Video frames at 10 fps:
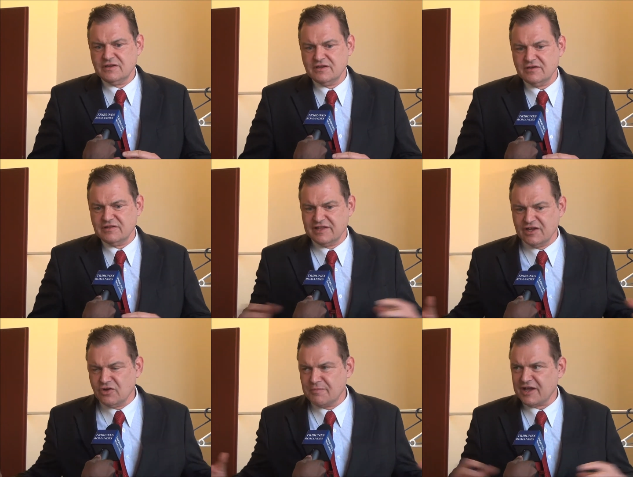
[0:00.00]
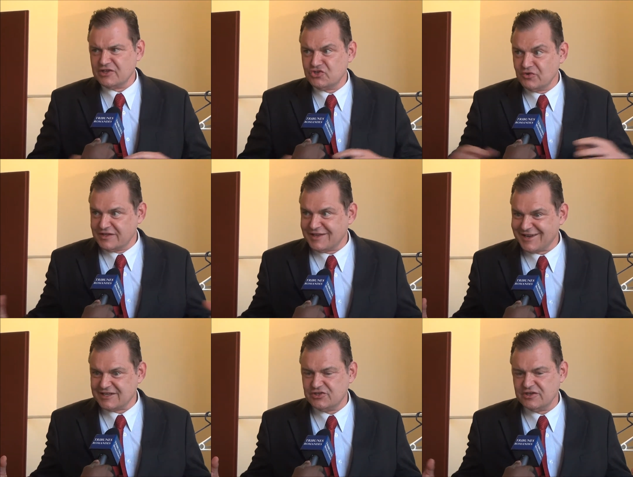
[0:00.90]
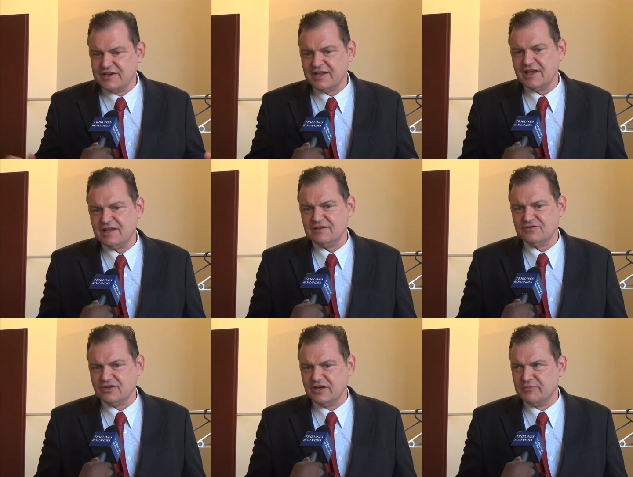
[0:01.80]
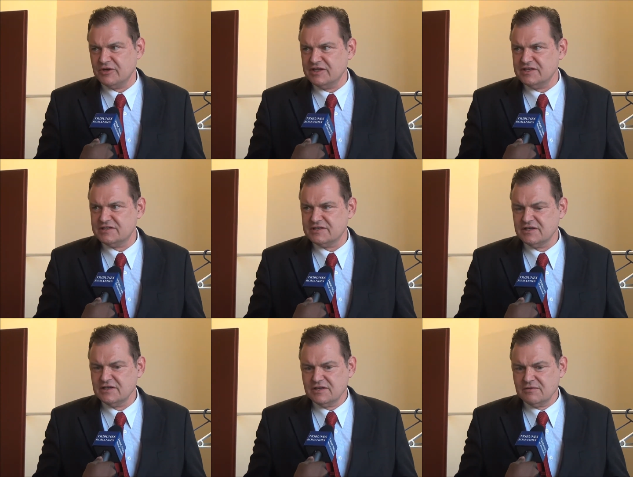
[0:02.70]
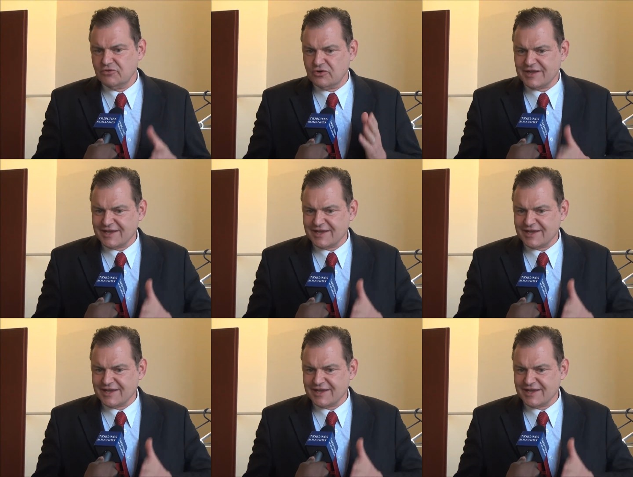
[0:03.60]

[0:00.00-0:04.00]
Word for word: des coopérations internationales entre les polices pour